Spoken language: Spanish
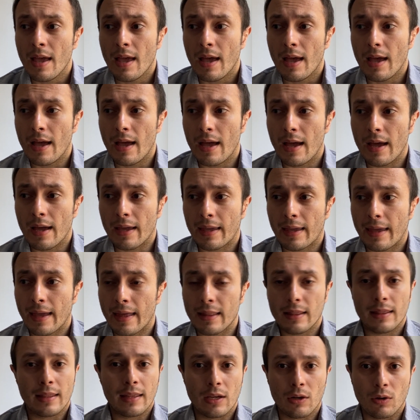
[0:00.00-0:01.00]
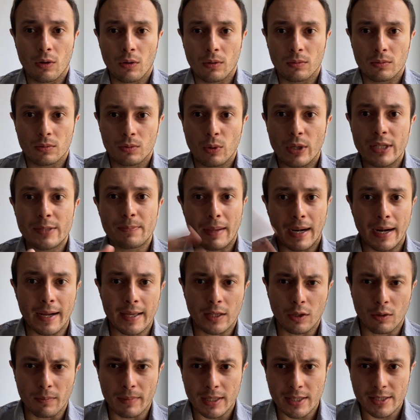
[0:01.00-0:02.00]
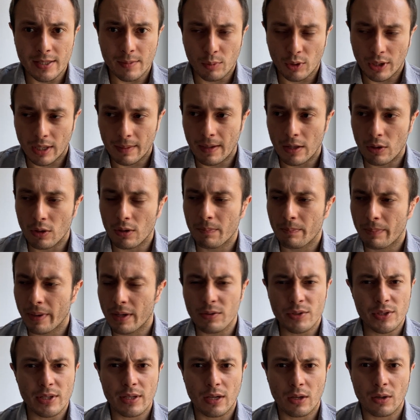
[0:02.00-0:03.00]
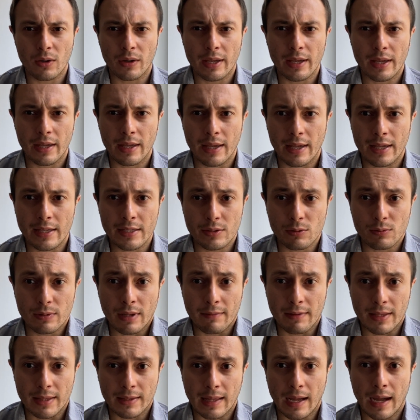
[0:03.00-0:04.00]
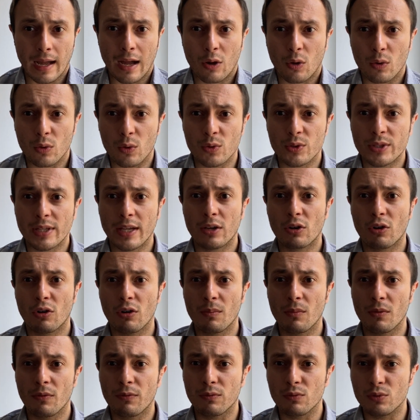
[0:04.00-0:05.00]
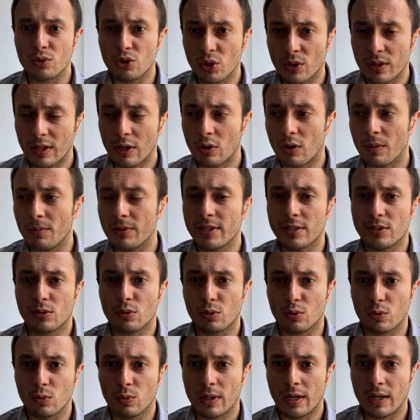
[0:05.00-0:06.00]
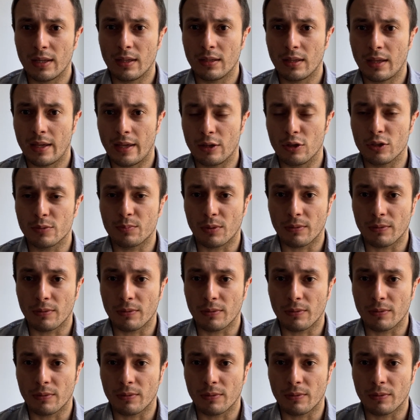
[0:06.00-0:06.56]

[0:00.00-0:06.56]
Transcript: eh, que digo, no es para que te conviertas en programador, pero sí creo que es una ventaja conocer cómo funciona o cómo se estructura eh, los